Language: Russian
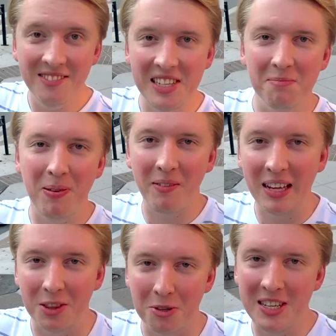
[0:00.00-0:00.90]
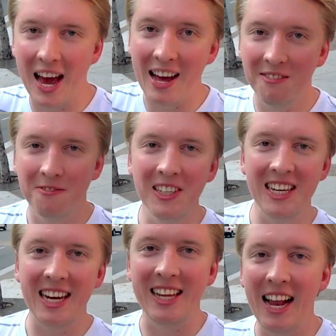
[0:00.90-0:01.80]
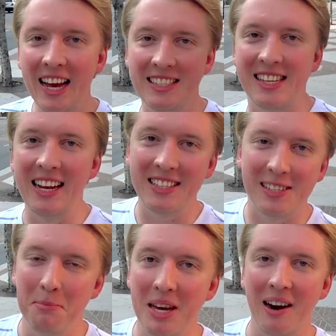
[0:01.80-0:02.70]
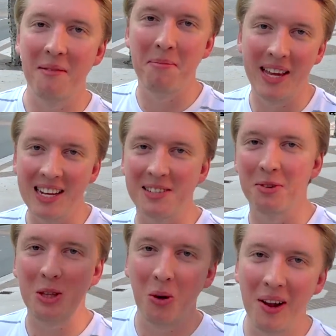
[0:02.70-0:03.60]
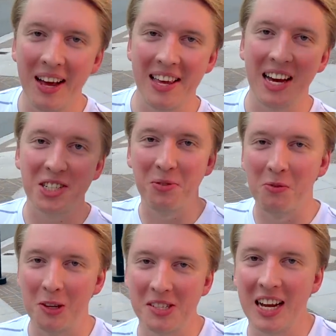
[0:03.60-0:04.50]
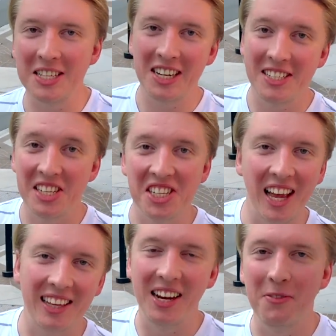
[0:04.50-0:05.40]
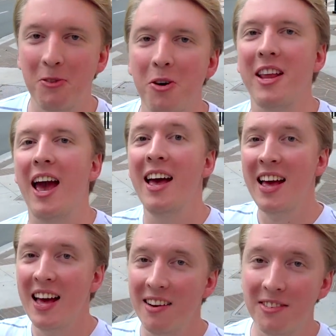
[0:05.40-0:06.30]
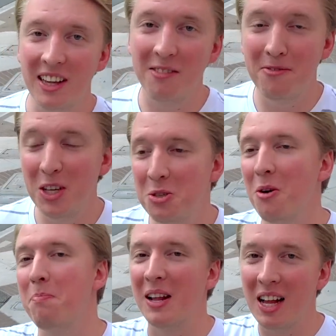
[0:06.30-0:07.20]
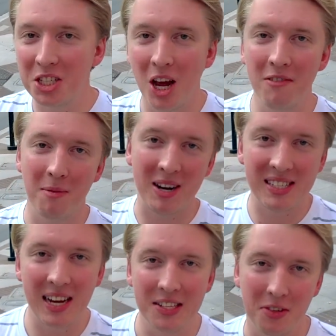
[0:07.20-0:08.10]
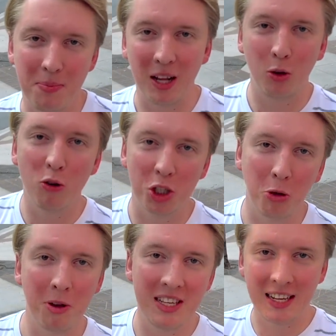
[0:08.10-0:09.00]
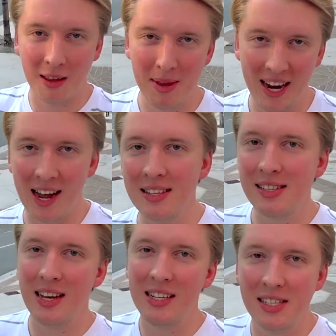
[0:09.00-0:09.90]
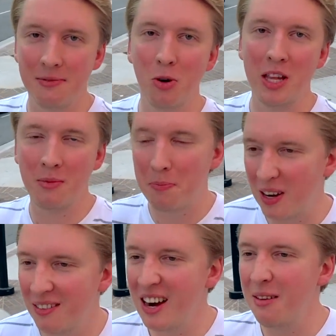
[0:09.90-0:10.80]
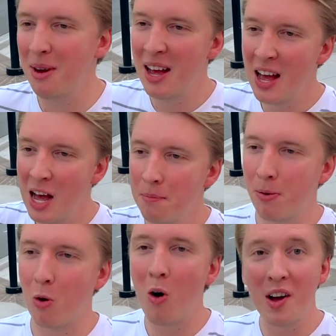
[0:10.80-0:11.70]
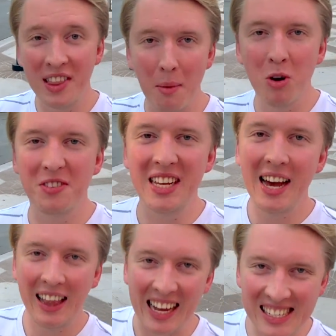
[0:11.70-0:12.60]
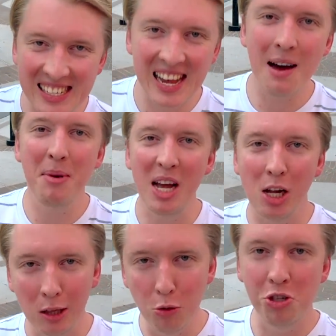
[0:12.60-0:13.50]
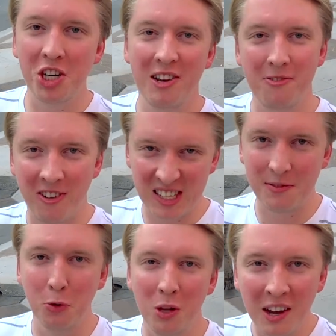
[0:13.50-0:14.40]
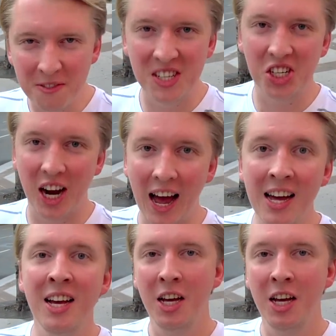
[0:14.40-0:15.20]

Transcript: Всем привет, друзья! Вы на канале Столица мира. Меня зовут Толя, я живу в Лос-Анджелесе, штат Калифорния. В этом видео продолжаю вам рассказывать про то, что едят американцы. И сегодня мы поговорим про, на мой взгляд, самый лучший фастфуд в США.